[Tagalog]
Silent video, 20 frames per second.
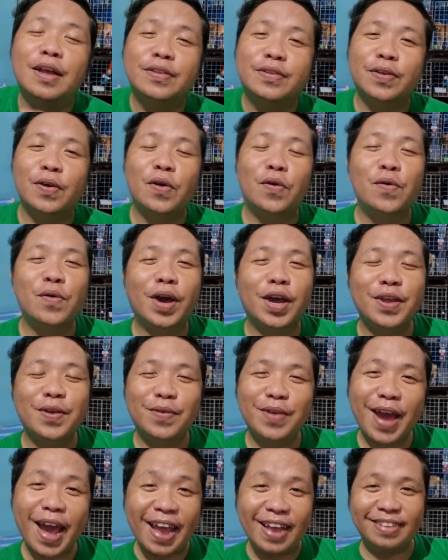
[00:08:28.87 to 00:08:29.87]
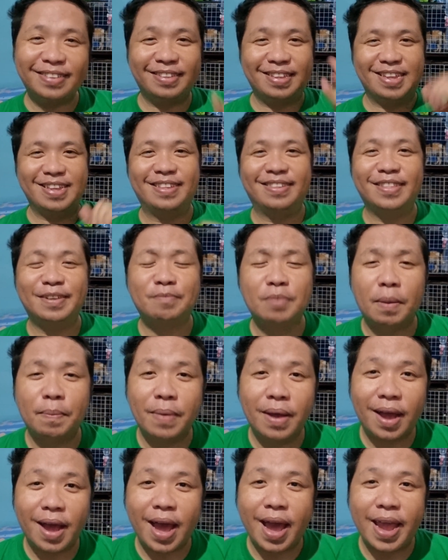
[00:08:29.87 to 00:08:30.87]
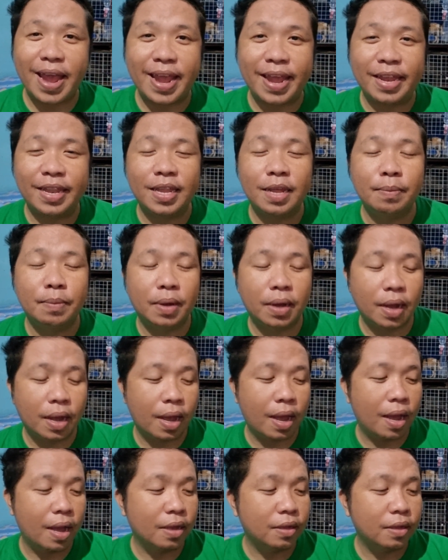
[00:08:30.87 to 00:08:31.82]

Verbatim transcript: So, kung kayo guys is nagpapakain ng mga